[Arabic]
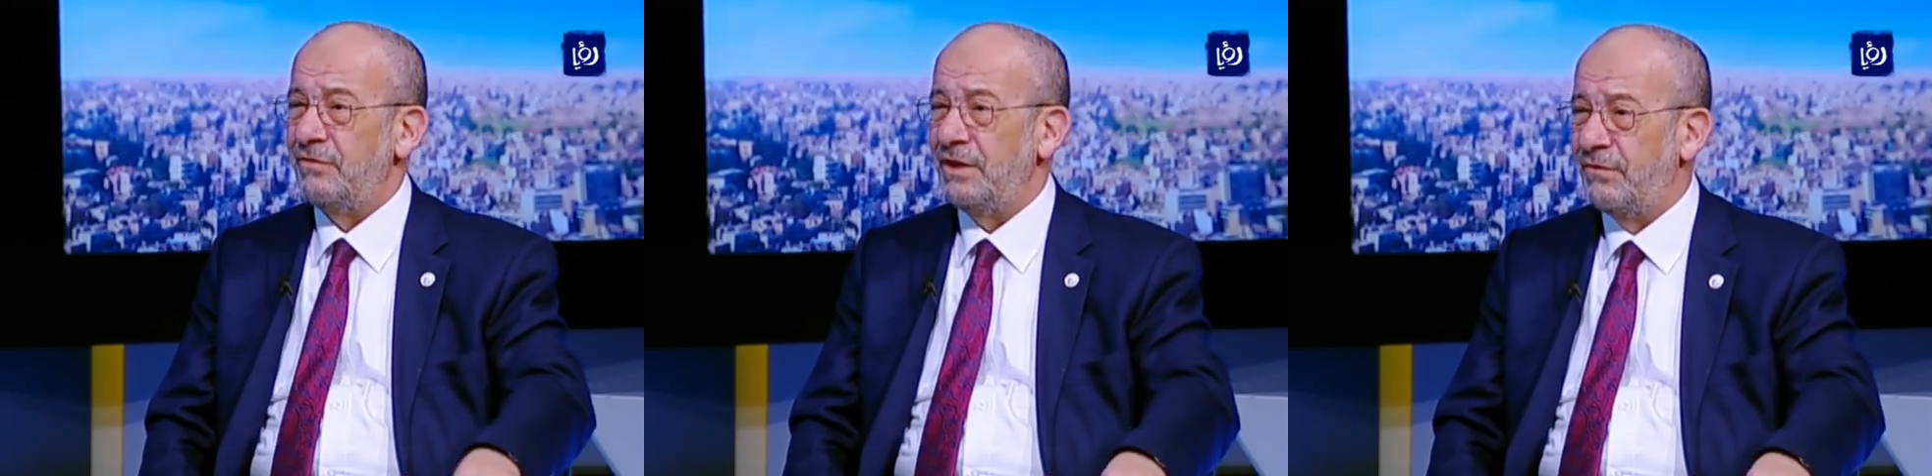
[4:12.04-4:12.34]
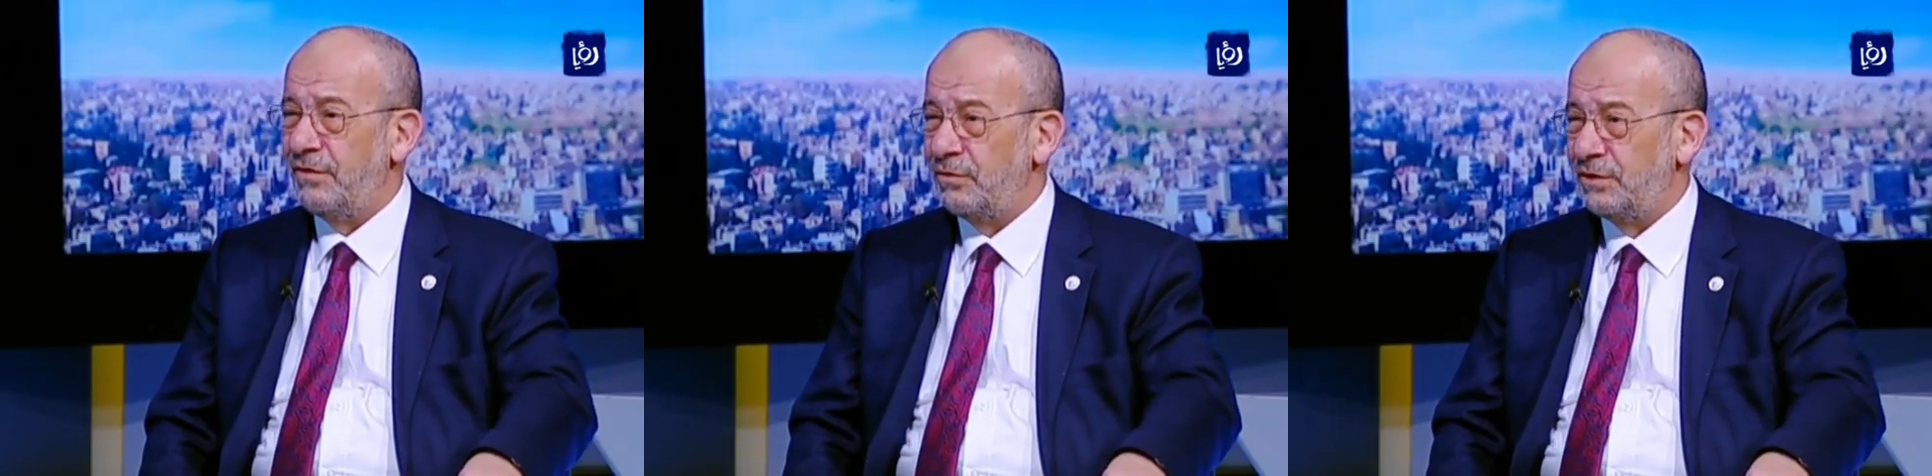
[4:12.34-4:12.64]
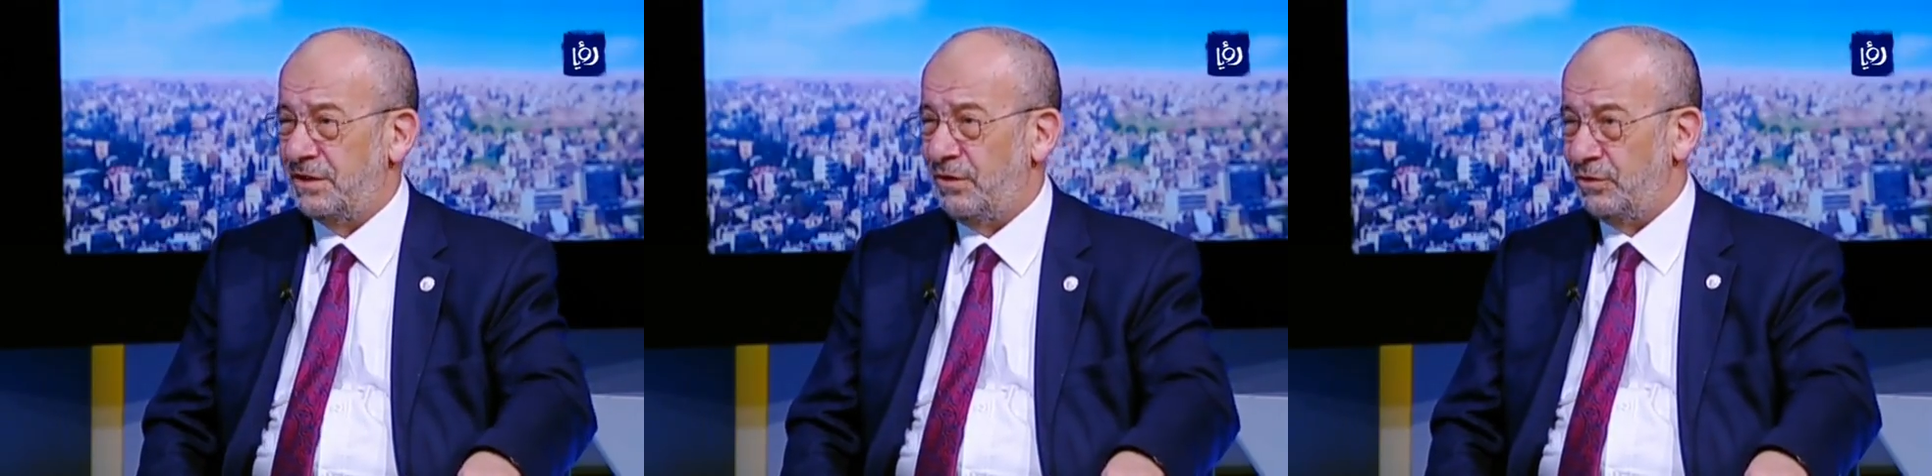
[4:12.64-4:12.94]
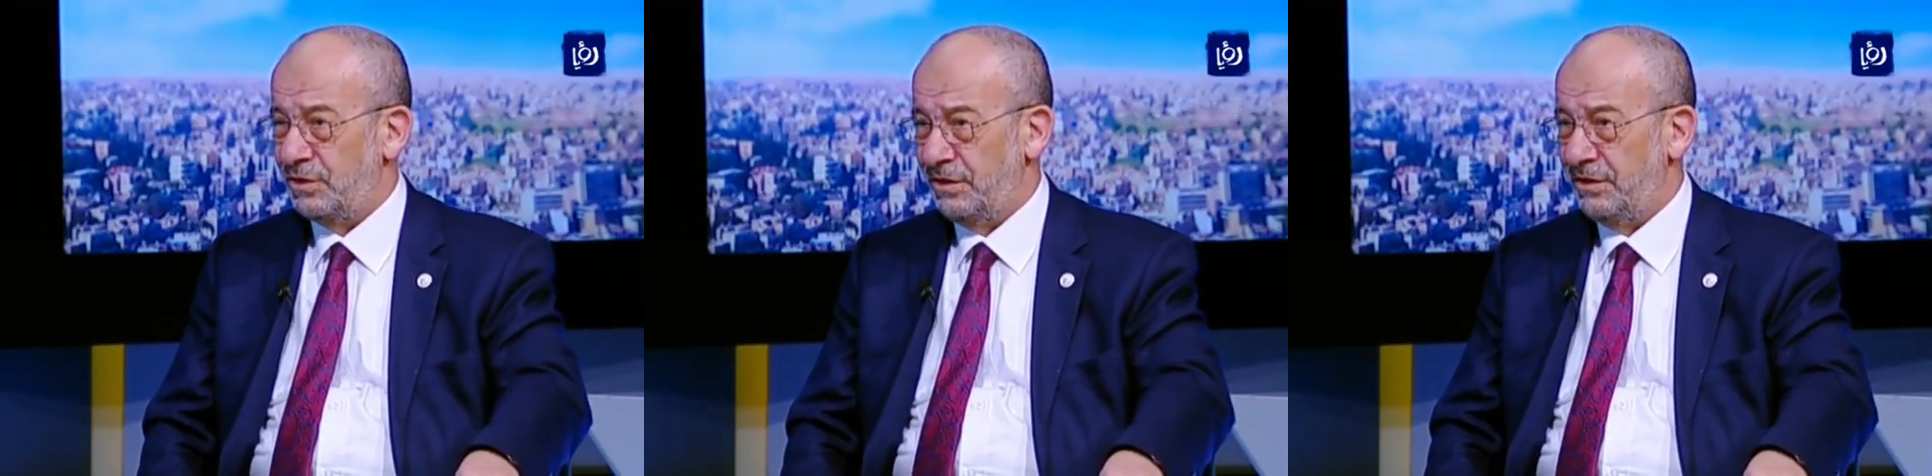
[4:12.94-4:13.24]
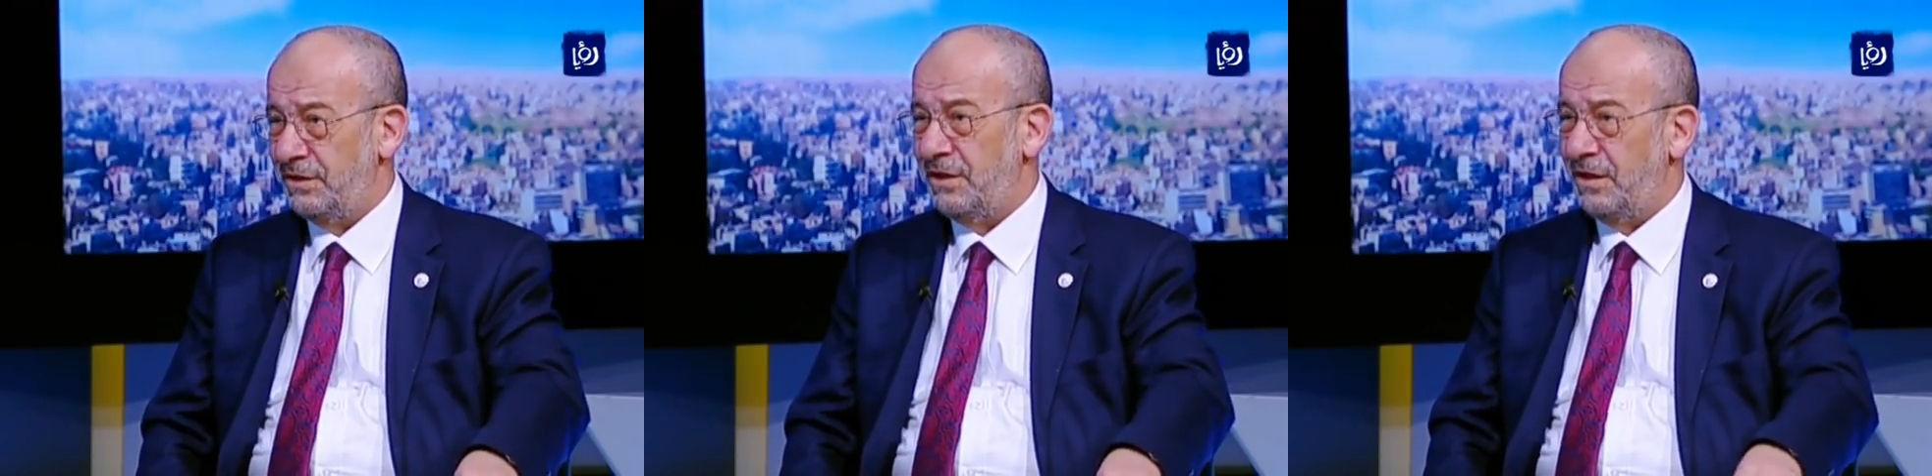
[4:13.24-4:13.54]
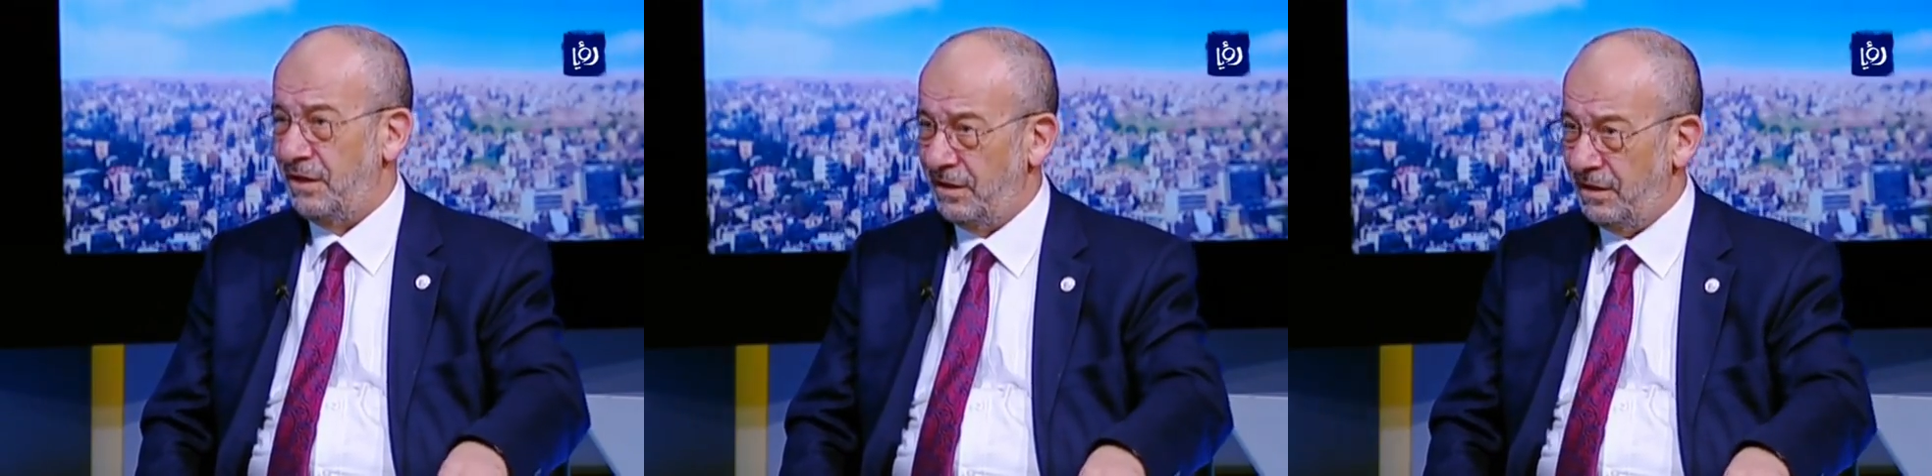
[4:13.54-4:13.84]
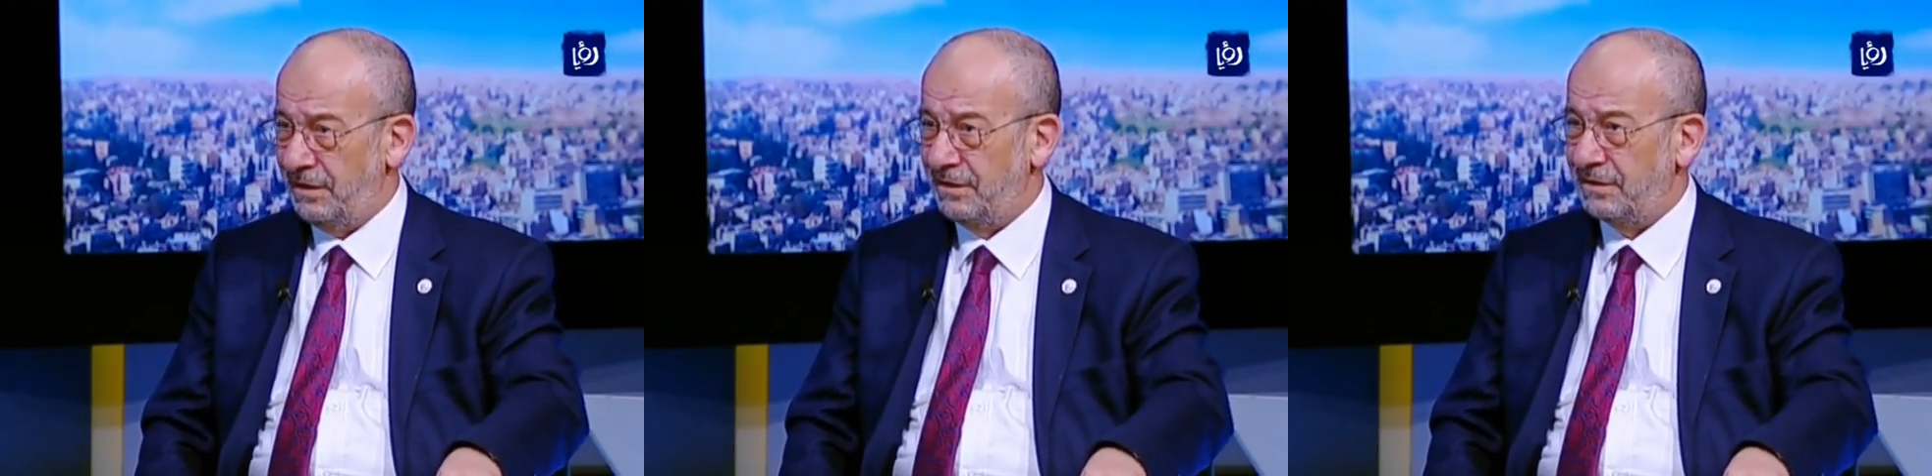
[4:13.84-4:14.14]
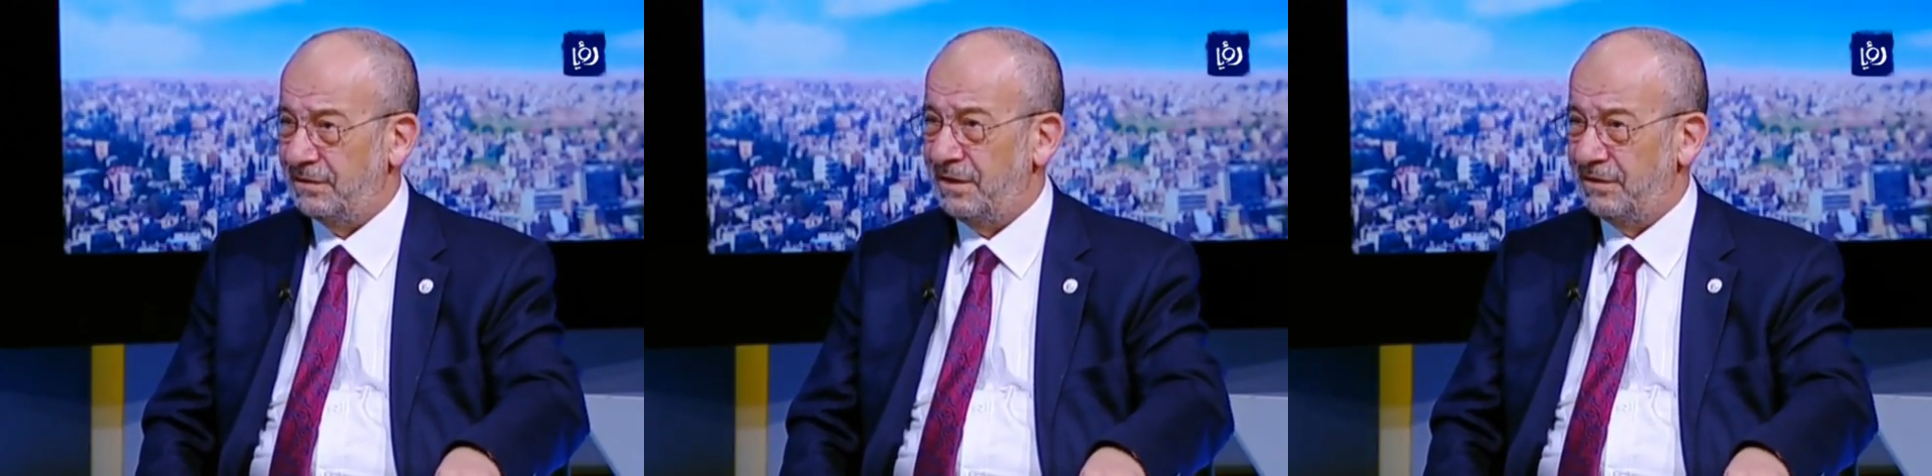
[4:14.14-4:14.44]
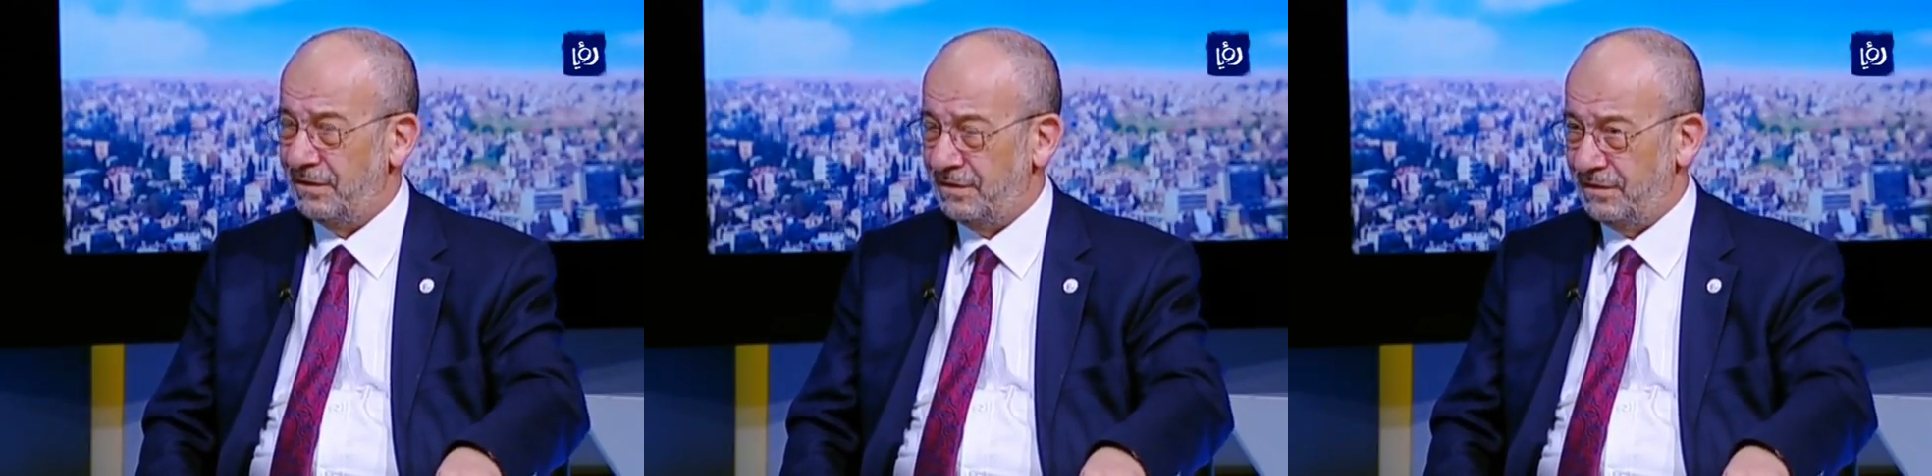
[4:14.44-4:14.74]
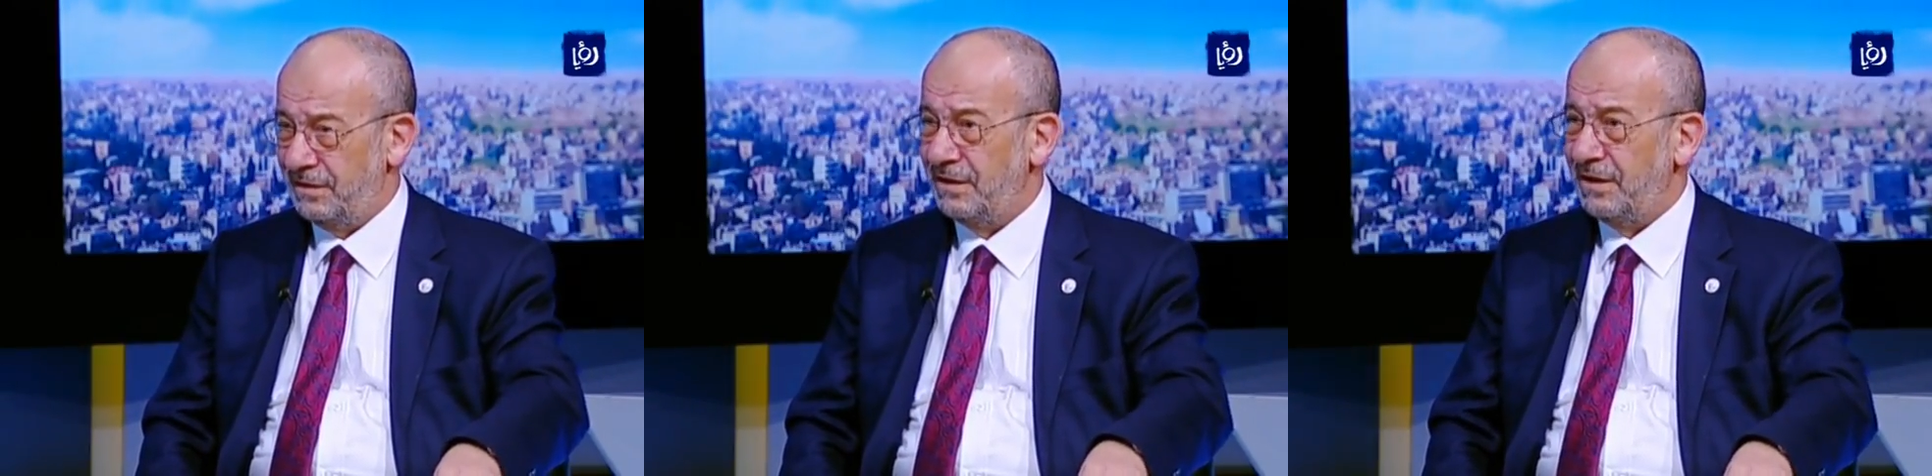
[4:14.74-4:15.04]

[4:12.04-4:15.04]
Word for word: في 2029 حددتها الدراسة